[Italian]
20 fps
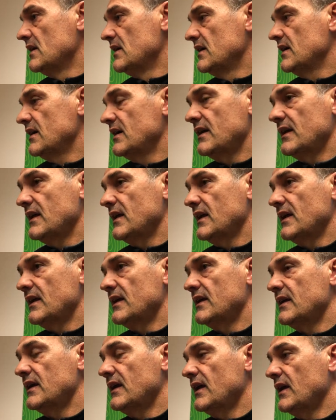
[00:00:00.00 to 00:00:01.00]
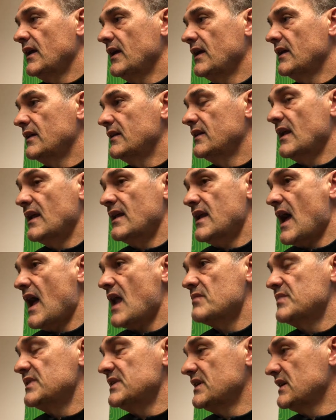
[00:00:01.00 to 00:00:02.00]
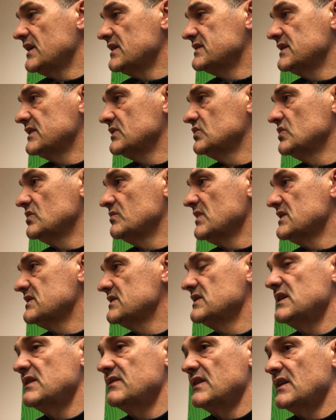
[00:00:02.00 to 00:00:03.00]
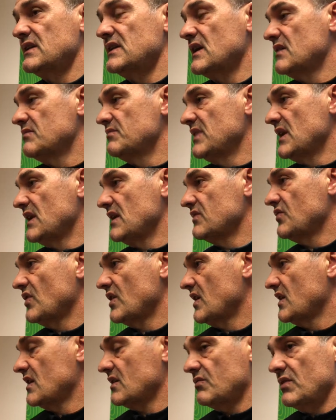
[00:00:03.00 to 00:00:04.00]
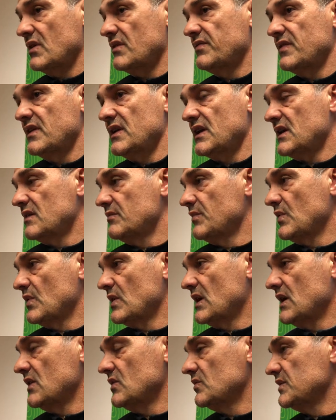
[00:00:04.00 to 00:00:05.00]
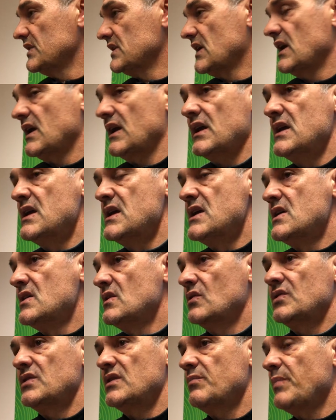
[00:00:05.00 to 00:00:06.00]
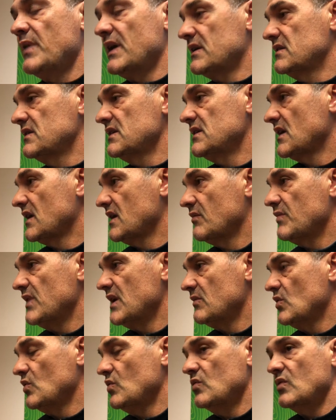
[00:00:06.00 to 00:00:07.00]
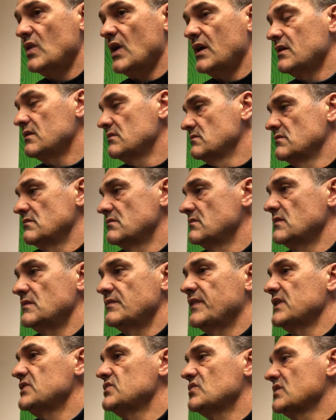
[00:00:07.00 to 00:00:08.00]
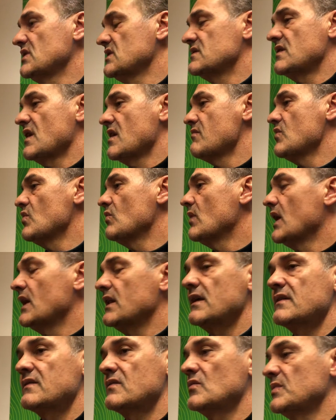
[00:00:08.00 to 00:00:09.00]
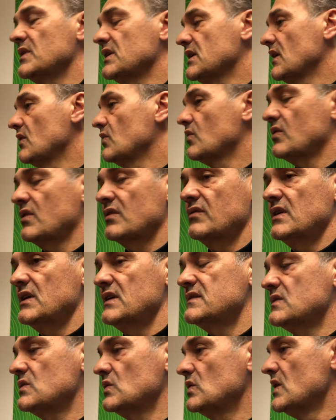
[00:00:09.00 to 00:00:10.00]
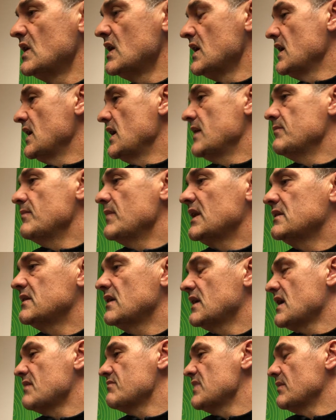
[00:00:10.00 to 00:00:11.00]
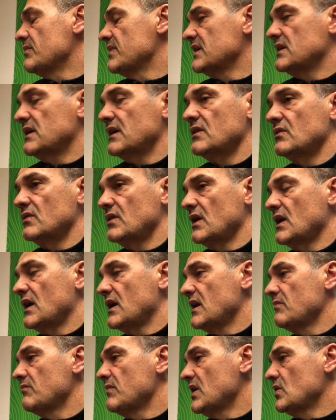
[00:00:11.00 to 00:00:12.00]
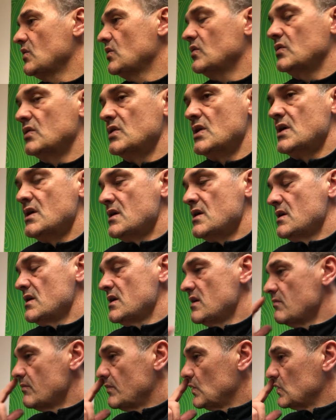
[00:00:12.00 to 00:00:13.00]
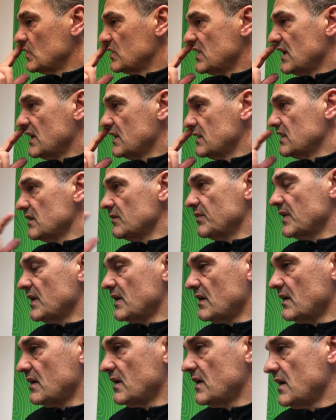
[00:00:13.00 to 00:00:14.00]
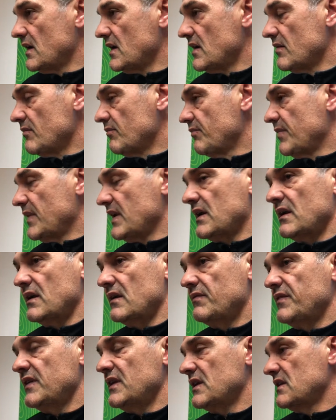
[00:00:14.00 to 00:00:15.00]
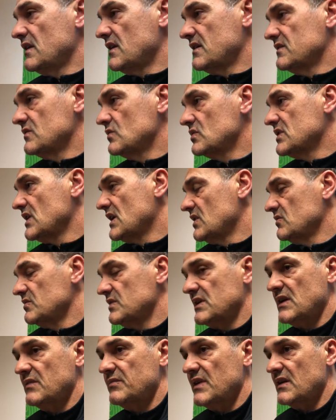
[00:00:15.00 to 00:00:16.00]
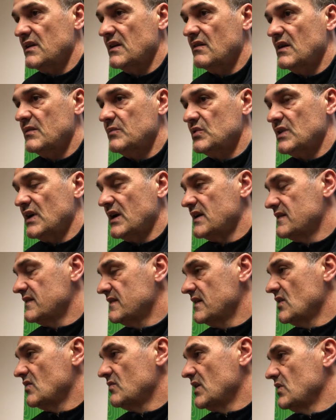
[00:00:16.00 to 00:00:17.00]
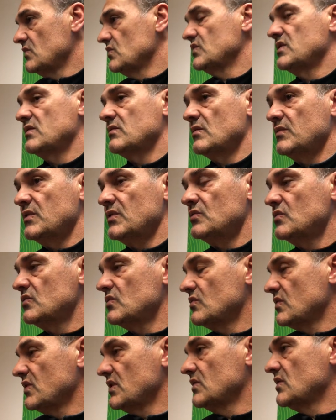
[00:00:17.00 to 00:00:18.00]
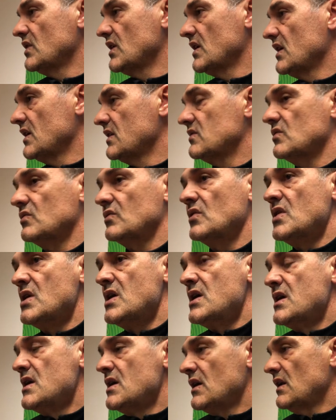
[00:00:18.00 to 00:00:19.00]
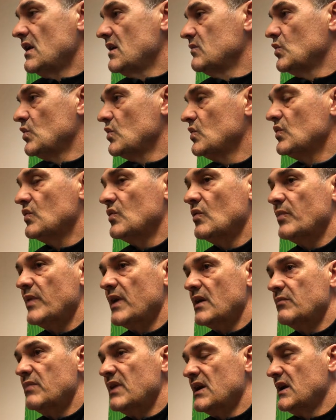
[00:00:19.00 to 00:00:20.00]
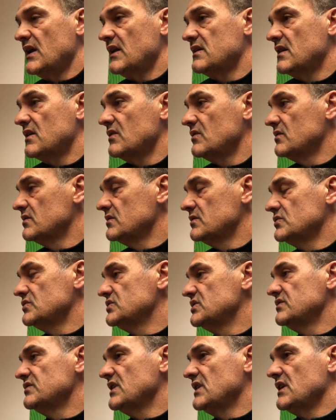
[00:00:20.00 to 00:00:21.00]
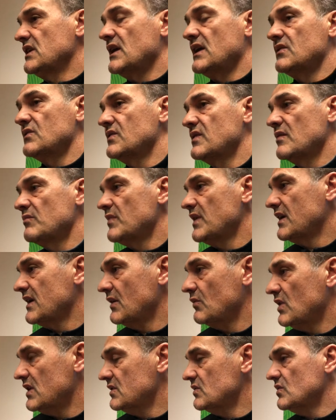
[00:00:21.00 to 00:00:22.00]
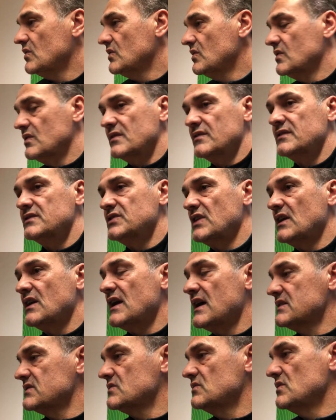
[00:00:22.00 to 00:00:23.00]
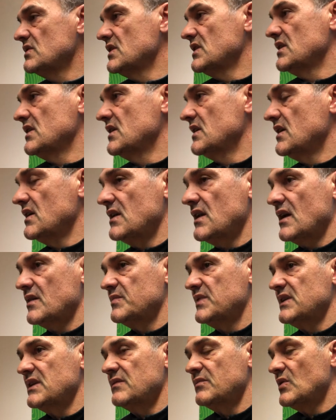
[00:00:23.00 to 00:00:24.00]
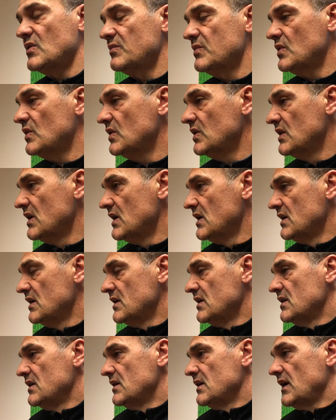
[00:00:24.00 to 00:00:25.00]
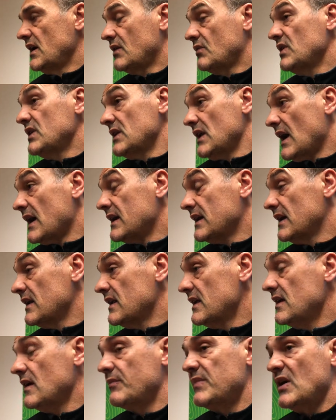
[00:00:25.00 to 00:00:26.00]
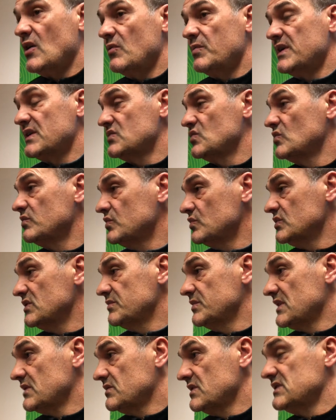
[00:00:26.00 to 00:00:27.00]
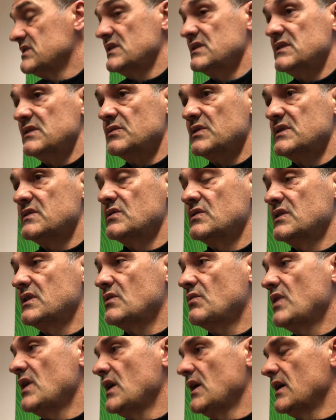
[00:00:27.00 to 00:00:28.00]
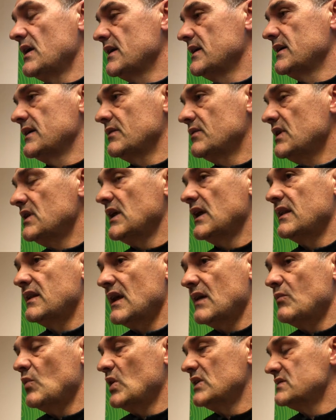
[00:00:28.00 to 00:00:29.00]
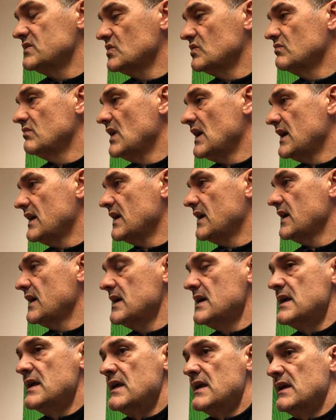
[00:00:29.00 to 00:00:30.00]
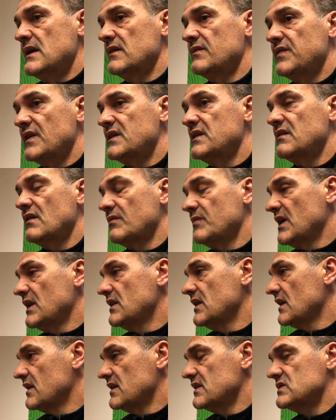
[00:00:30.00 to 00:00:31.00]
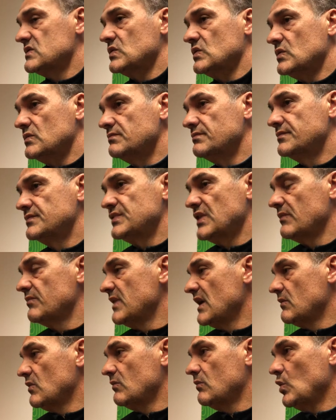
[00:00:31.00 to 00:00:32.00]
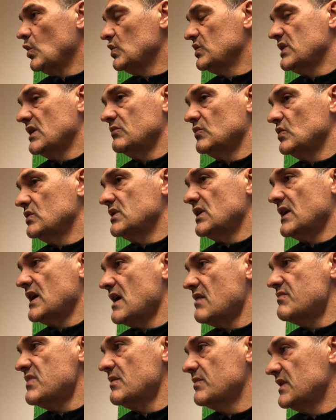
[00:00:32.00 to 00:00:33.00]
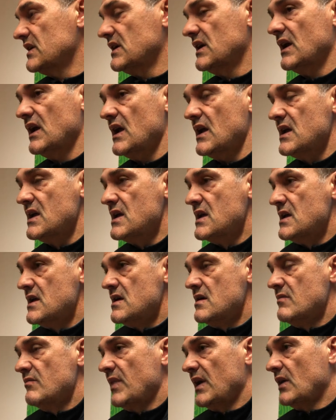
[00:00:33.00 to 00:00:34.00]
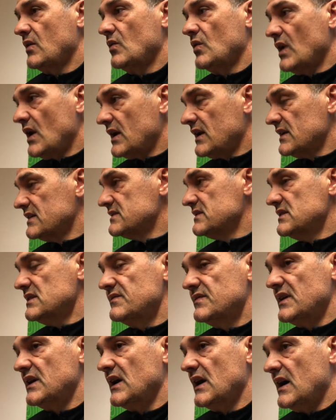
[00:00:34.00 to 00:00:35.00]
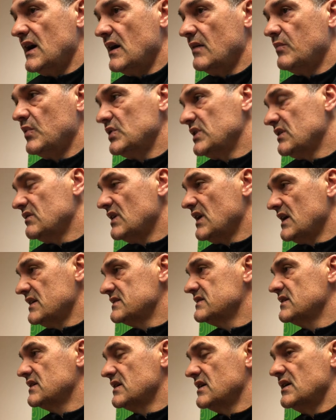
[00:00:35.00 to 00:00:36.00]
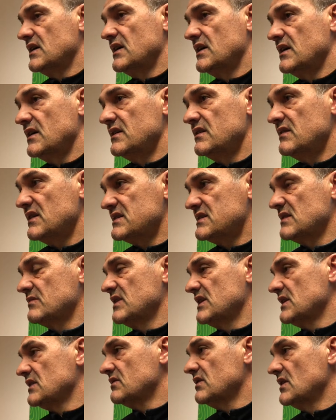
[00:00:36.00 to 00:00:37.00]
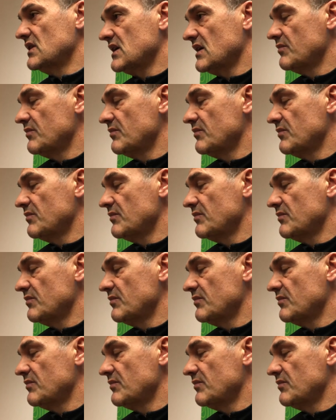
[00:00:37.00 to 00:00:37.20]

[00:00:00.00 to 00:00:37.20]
eh, degli arbitri che secondo me si deve andare a bilanciare da qui a fine campionato perché ogni partita ne abbiamo una faccio un esempio ma adesso perché l'ho rivisto e mette rabbia perché non era nemmeno importante per eh, per il fine del risultato perché perdavamo 3-0 ma all'ultimo minuto un rigore netto clamoroso per Beretta non, non ci viene dato, sembra che quando c'è l'Ascoli gli arbitri proprio e quindi anche lì abbiamo perso punti per queste situazioni qui quindi andiamo a sommare effettivamente adesso abbiamo molta molta rabbia perché per noi la classifica poteva essere diversamente da quella che